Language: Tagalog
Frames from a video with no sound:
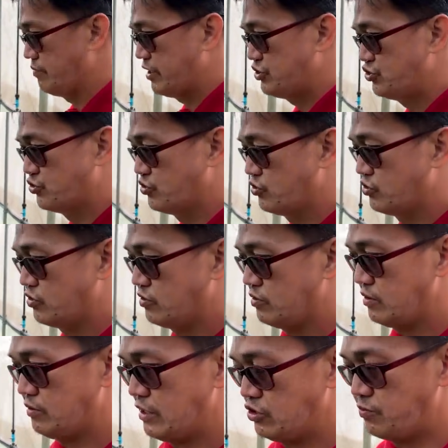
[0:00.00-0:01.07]
medyo
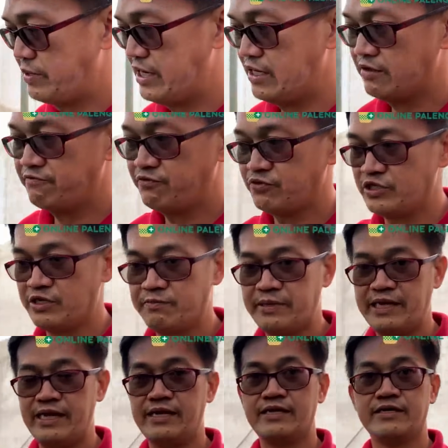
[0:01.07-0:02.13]
ano pa lang, fruiting pa
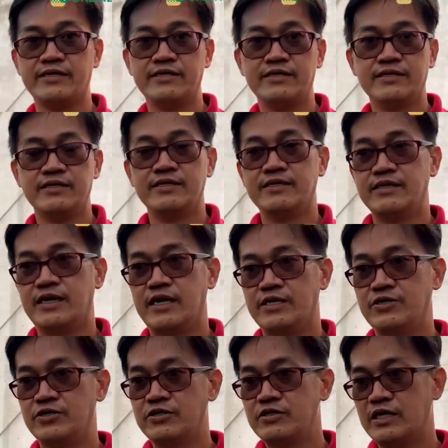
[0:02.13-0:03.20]
lang.
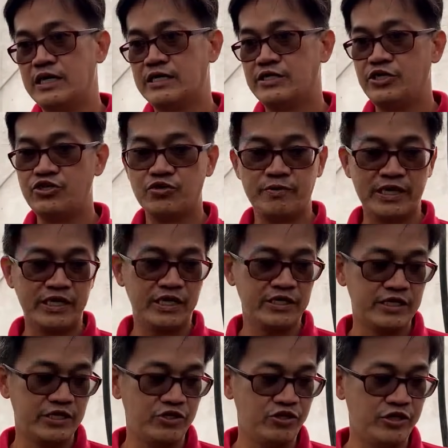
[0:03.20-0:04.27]
Ano, uh, dito
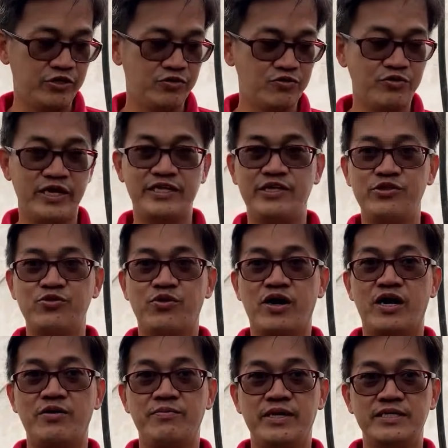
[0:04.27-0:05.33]
makikita nyo na yung ready to
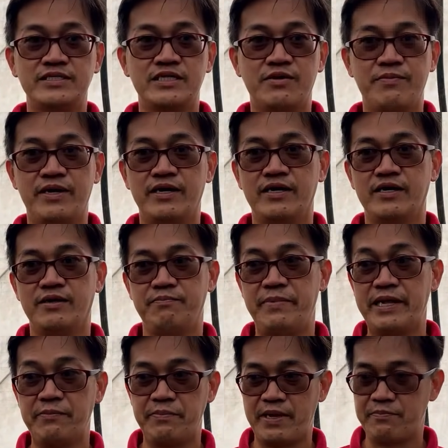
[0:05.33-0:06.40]
harvest na mga
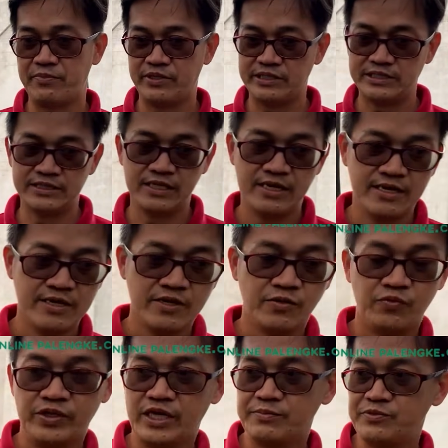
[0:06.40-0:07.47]
bell peppers.
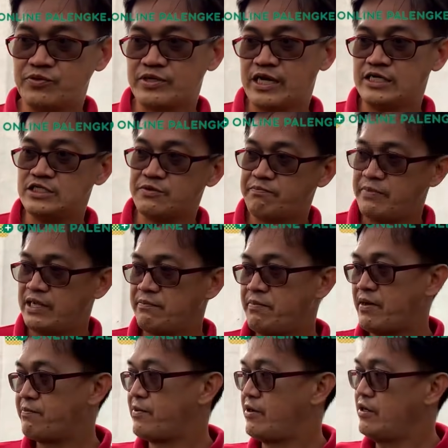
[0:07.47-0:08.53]
We have two kinds of bell
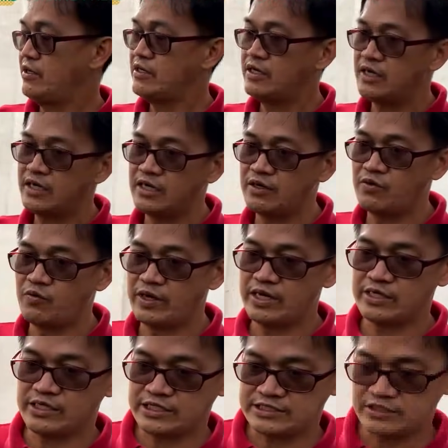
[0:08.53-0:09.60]
pepper. Uh,
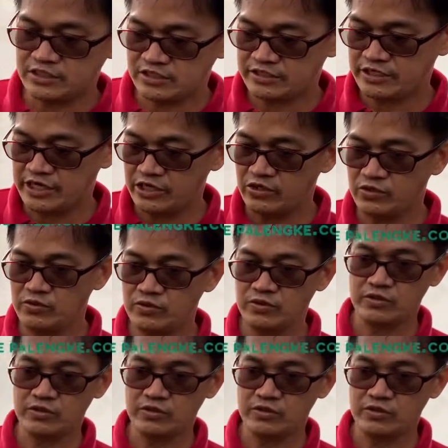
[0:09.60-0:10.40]
one is the yellow,